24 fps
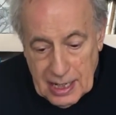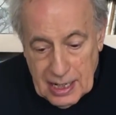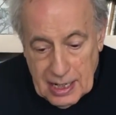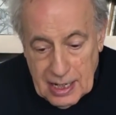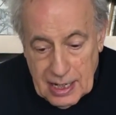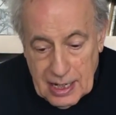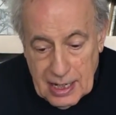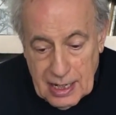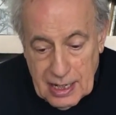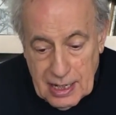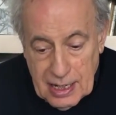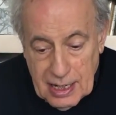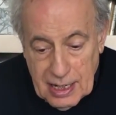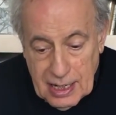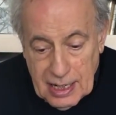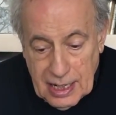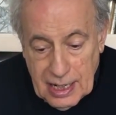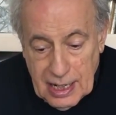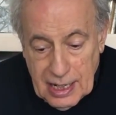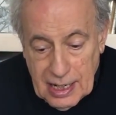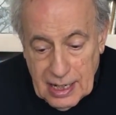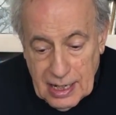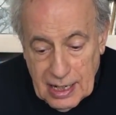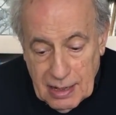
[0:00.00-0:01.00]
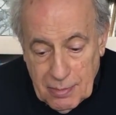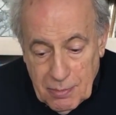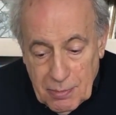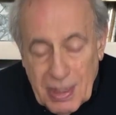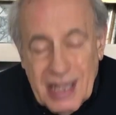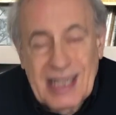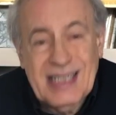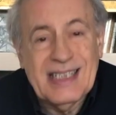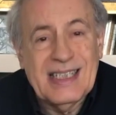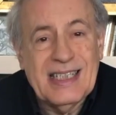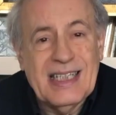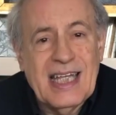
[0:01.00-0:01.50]
eh, il
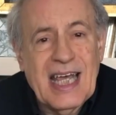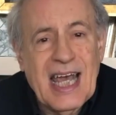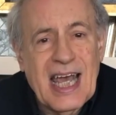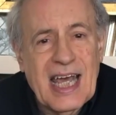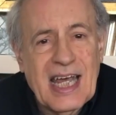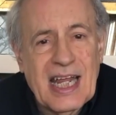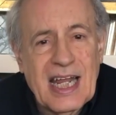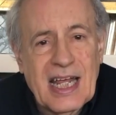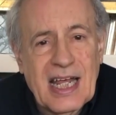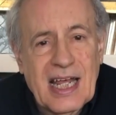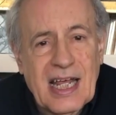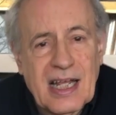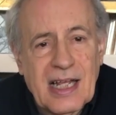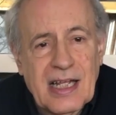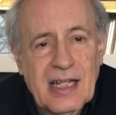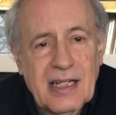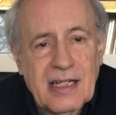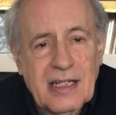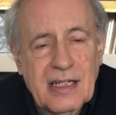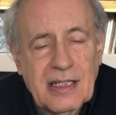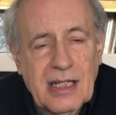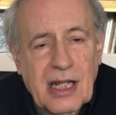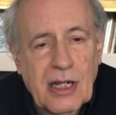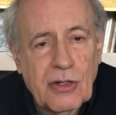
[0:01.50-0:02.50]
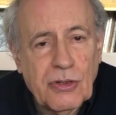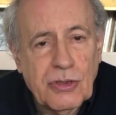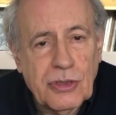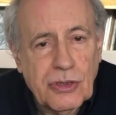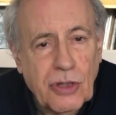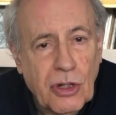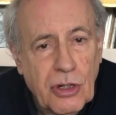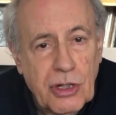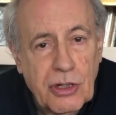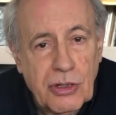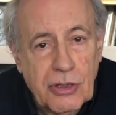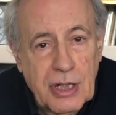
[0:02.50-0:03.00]
mestiere dello
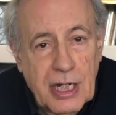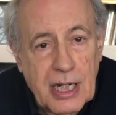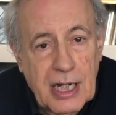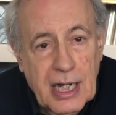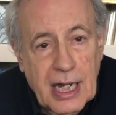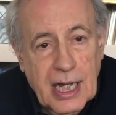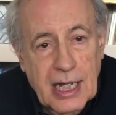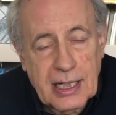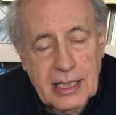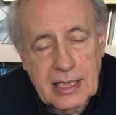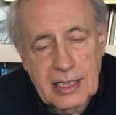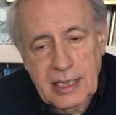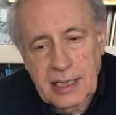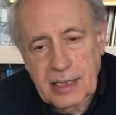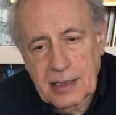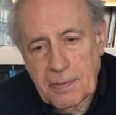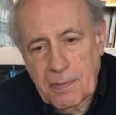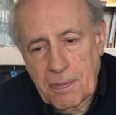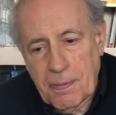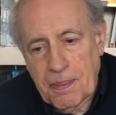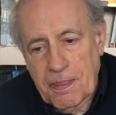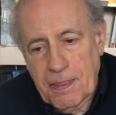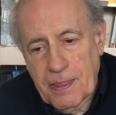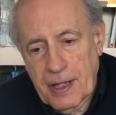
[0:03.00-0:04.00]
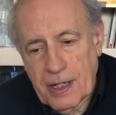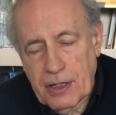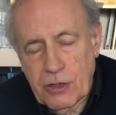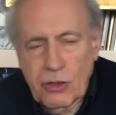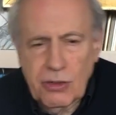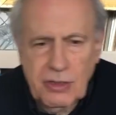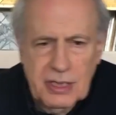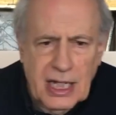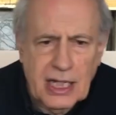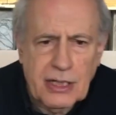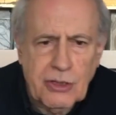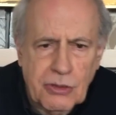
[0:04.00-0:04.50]
storico dell'arte
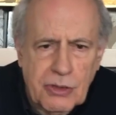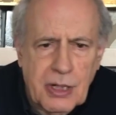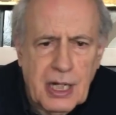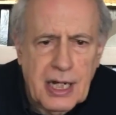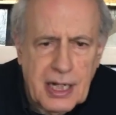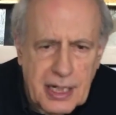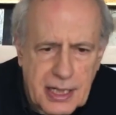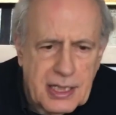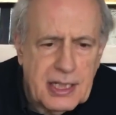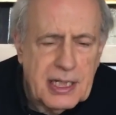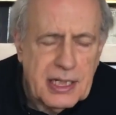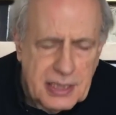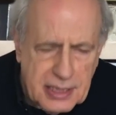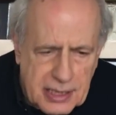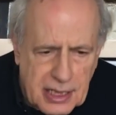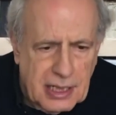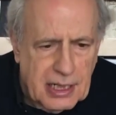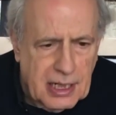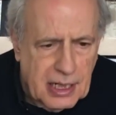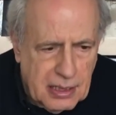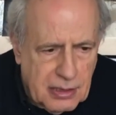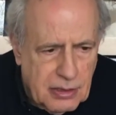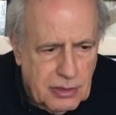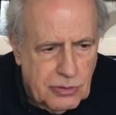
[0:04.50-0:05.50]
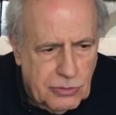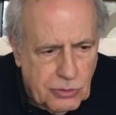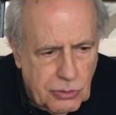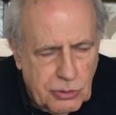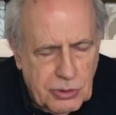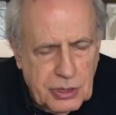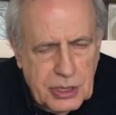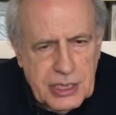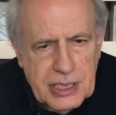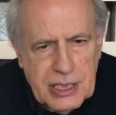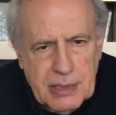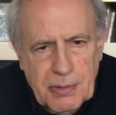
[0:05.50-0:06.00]
non tanto dell'artista,
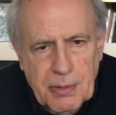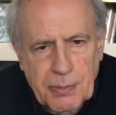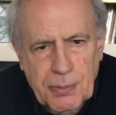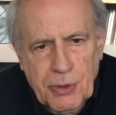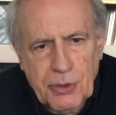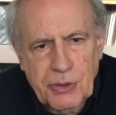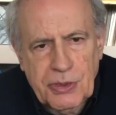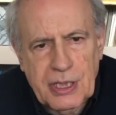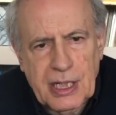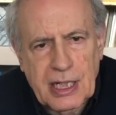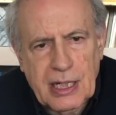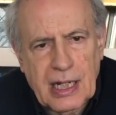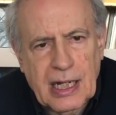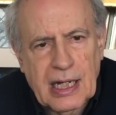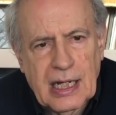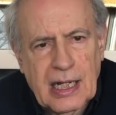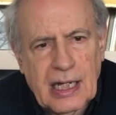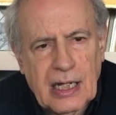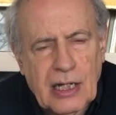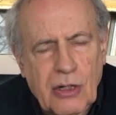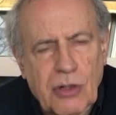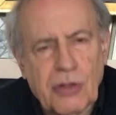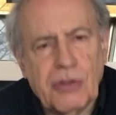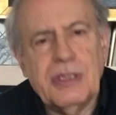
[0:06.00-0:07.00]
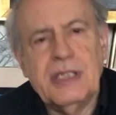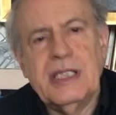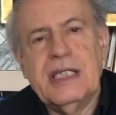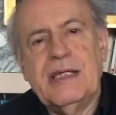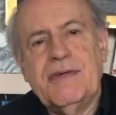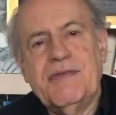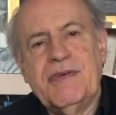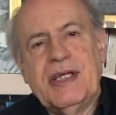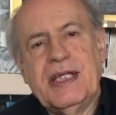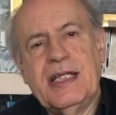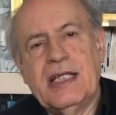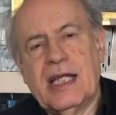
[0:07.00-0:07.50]
tutti siamo pronti a
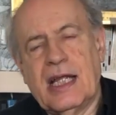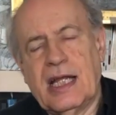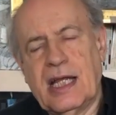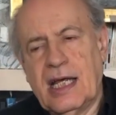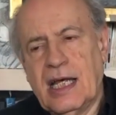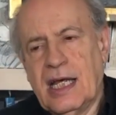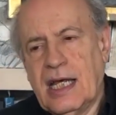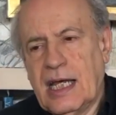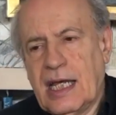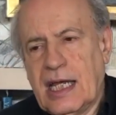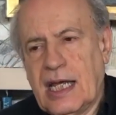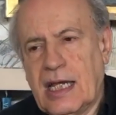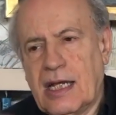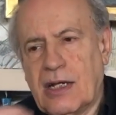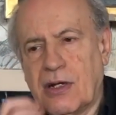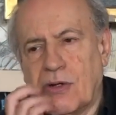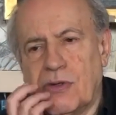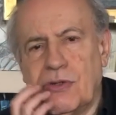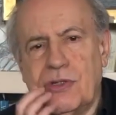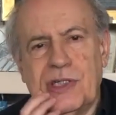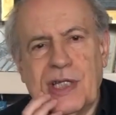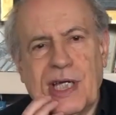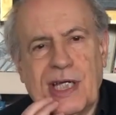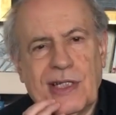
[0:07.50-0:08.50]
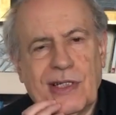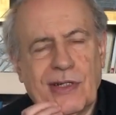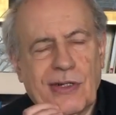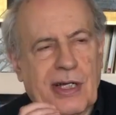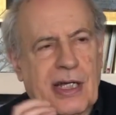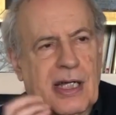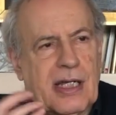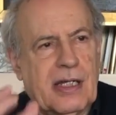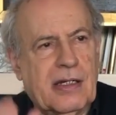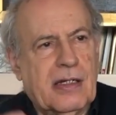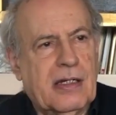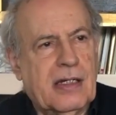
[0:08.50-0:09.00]
condividere il concetto che